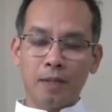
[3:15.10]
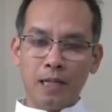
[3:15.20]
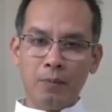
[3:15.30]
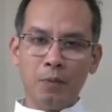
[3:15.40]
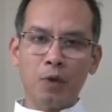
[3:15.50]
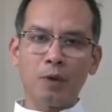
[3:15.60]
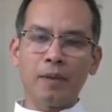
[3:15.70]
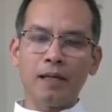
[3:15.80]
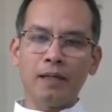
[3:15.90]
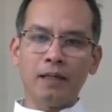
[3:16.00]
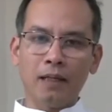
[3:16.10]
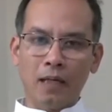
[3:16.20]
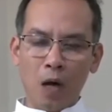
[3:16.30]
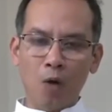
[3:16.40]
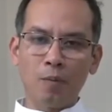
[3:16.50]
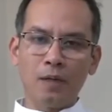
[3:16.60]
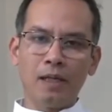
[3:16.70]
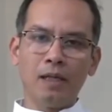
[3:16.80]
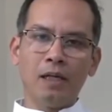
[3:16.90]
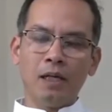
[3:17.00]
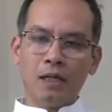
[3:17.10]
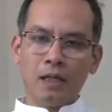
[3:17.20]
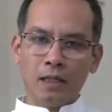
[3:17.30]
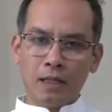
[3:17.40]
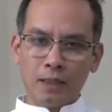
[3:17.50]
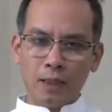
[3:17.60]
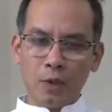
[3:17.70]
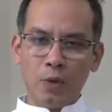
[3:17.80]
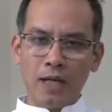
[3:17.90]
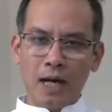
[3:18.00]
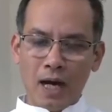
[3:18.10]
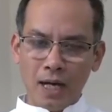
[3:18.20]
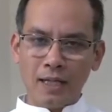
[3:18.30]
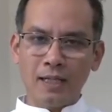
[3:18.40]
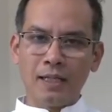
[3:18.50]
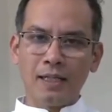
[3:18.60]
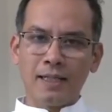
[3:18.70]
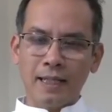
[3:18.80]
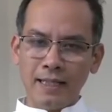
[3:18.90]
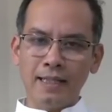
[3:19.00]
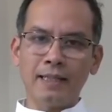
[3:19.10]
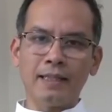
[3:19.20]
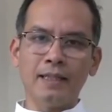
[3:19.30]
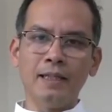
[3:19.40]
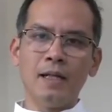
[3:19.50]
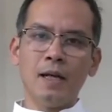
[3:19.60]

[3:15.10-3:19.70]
मणिपुर में गाँव में लगती हुई आग नहीं दिखती